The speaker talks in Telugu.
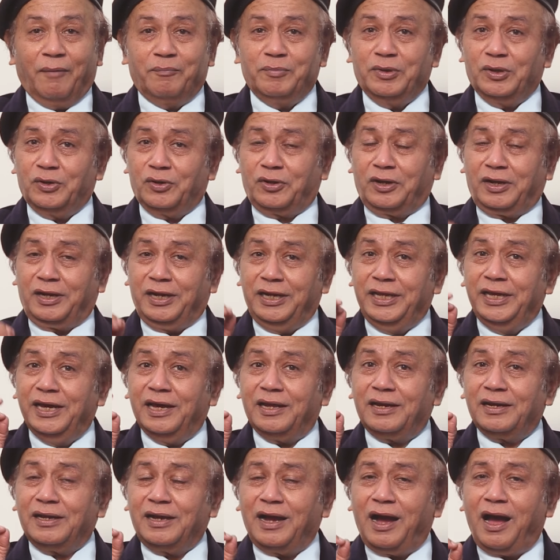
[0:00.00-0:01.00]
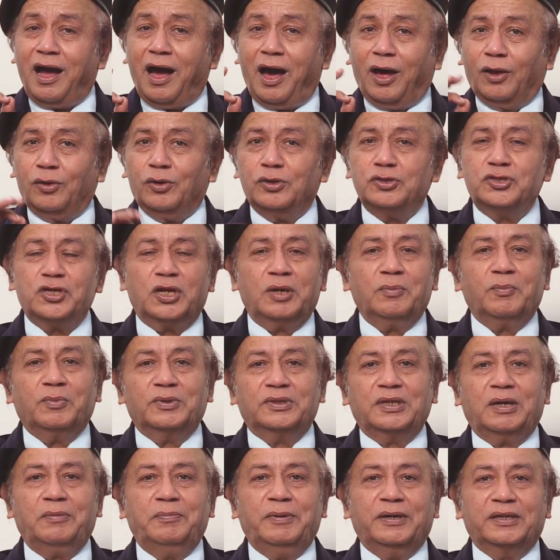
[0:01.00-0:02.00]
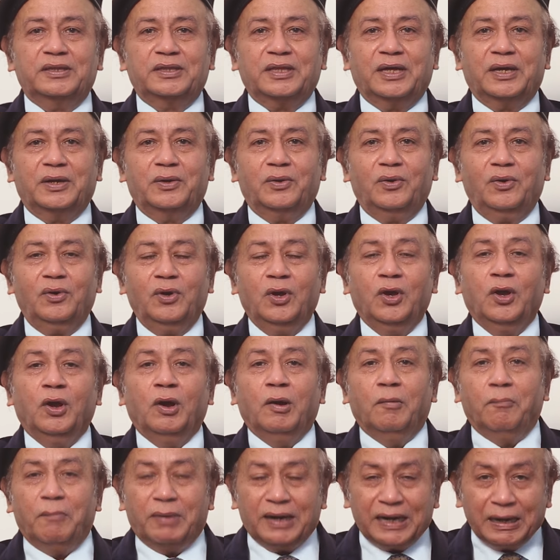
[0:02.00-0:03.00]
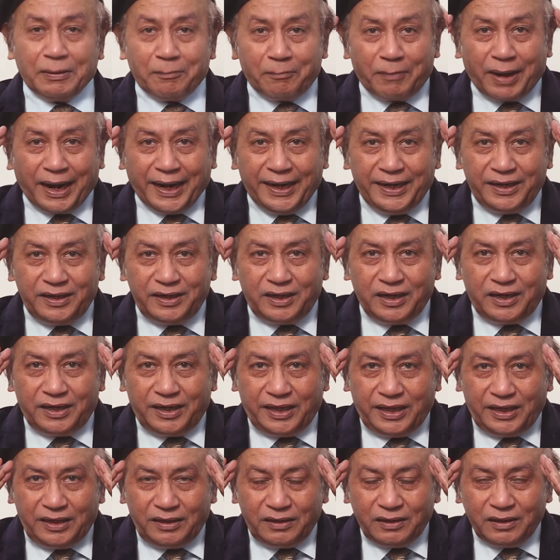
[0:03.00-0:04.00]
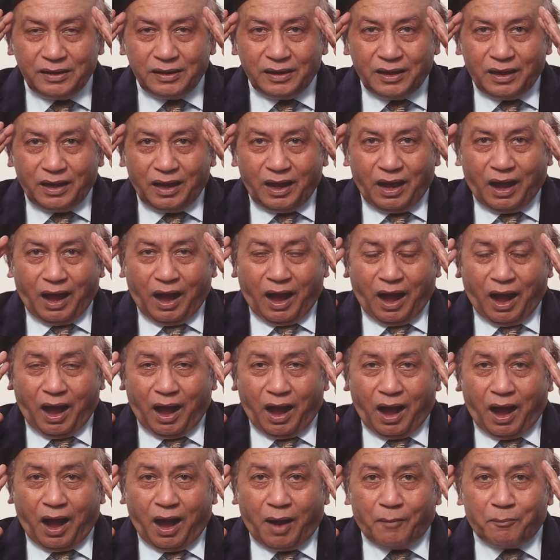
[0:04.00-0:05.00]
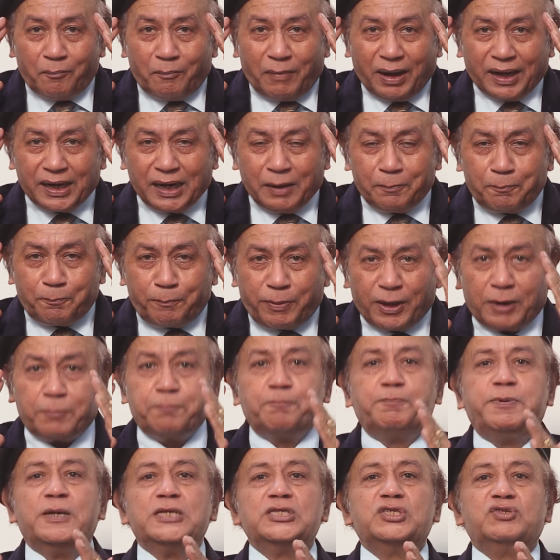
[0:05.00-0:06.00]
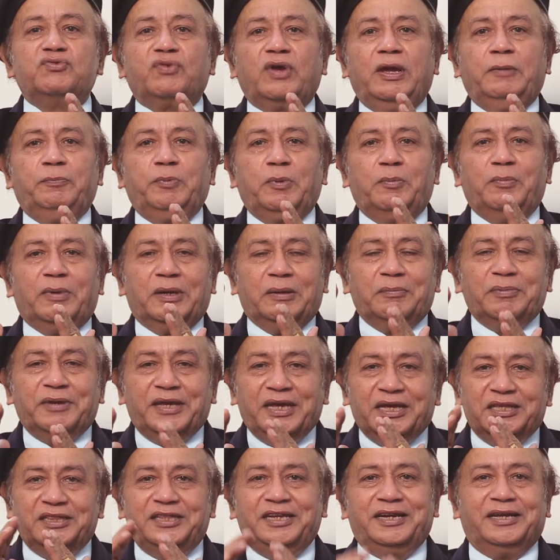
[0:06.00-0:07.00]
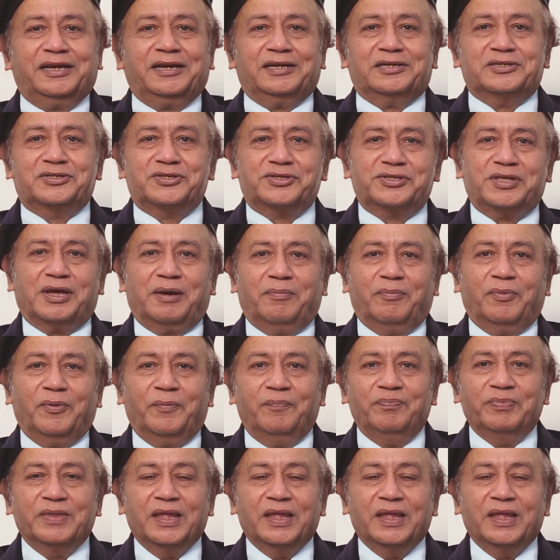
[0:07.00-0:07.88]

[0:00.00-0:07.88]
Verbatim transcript: మీరు క్లియర్గా ఆలోచన మొదలు పెడతారు మన మైండ్ని మన పర్పస్ వైపు మనం కేంద్రీకరిస్తాము